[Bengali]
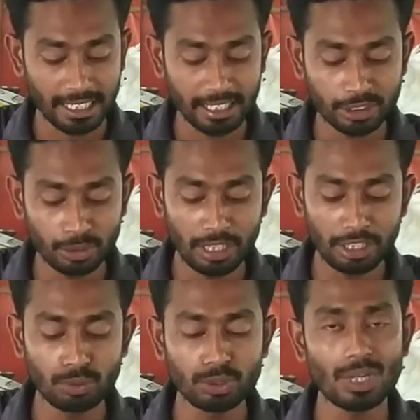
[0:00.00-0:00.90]
টাকা
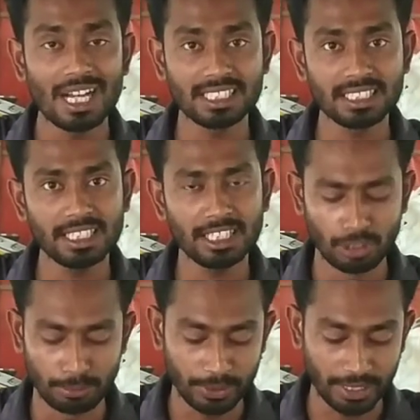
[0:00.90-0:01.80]
সোনালী দুইশো আশি থেকে
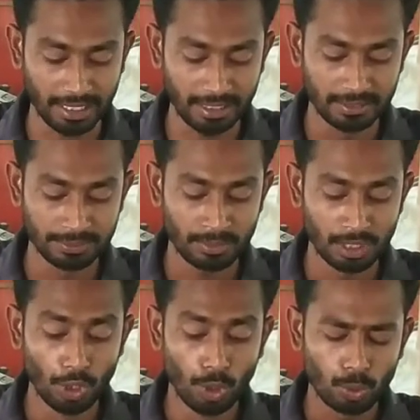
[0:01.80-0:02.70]
নব্বই টাকা
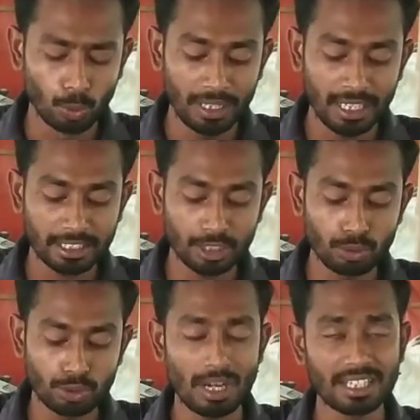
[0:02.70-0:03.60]
কুমিল্লাতে
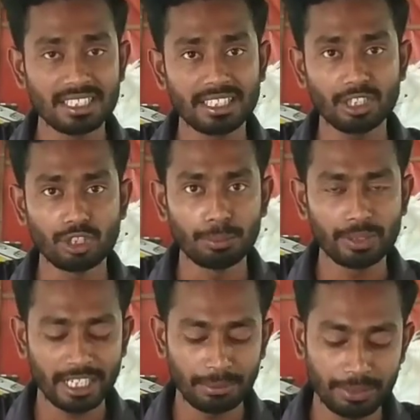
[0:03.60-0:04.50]
দুইশো আশি থেকে নব্বই
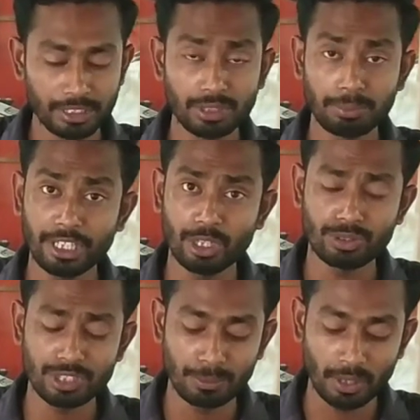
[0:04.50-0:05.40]
টাকা বিক্রি
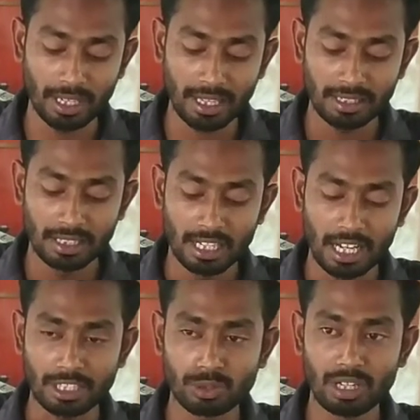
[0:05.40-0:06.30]
হচ্ছে ব্রয়লার
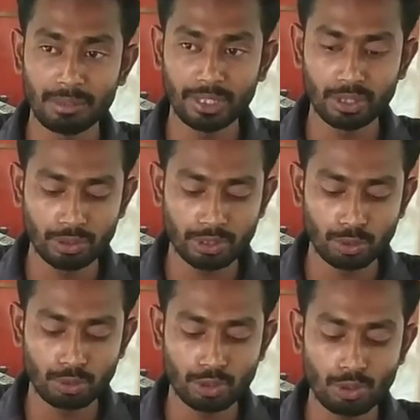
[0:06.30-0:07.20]
আর সোনালি বিক্রি হচ্ছে
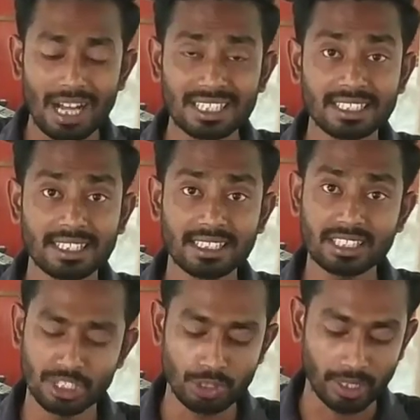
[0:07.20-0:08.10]
দুইশো আশি থেকে
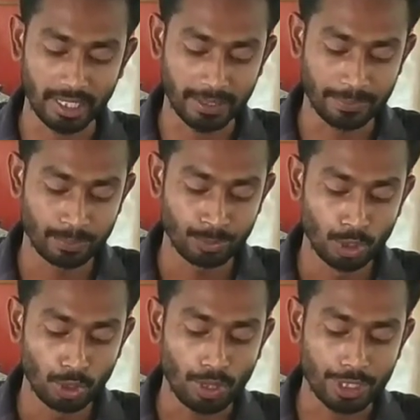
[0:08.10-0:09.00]
তিনশো টাকা
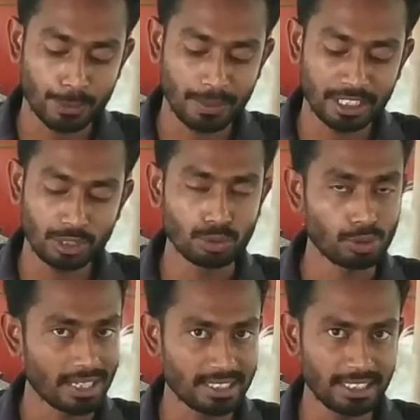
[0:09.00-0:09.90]
কক্সবাজারে
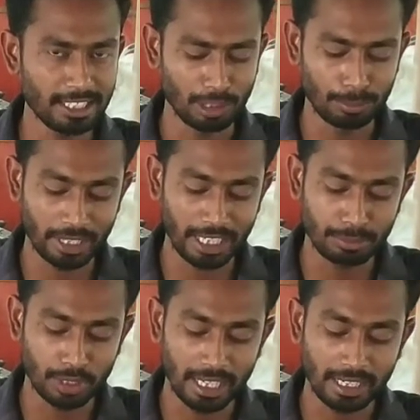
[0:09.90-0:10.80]
দুইশো আশি থেকে নব্বই টাকা
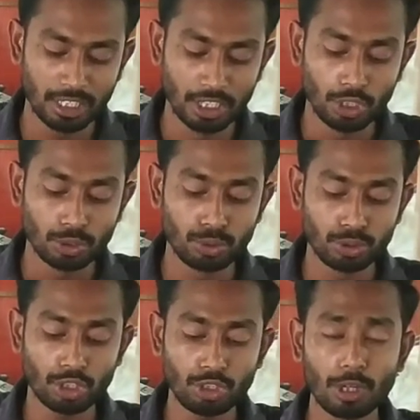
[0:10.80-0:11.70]
ব্রয়লার
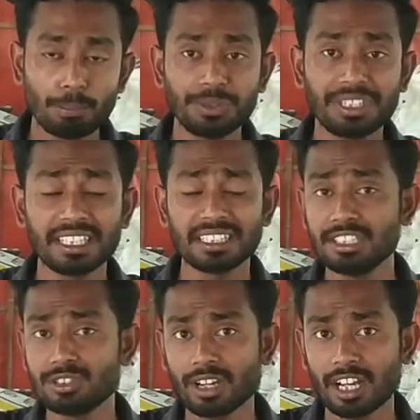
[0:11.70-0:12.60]
দুইশো নব্বই থেকে
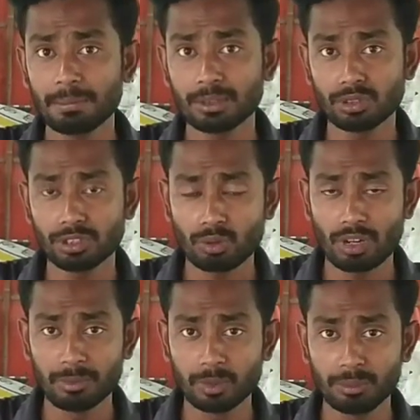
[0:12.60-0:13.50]
তিনশো টাকা পর্যন্ত
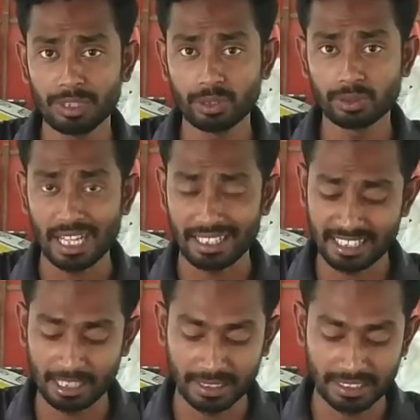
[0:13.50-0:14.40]
সোনালী মুরগি বিক্রি হচ্ছে
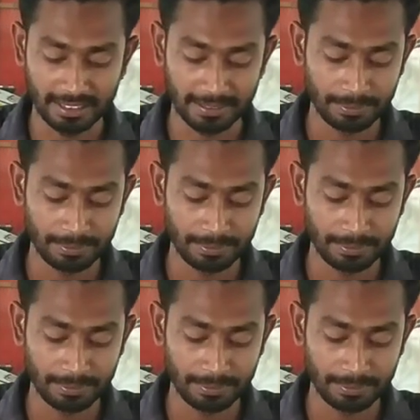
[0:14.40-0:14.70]
আজকের বাজারে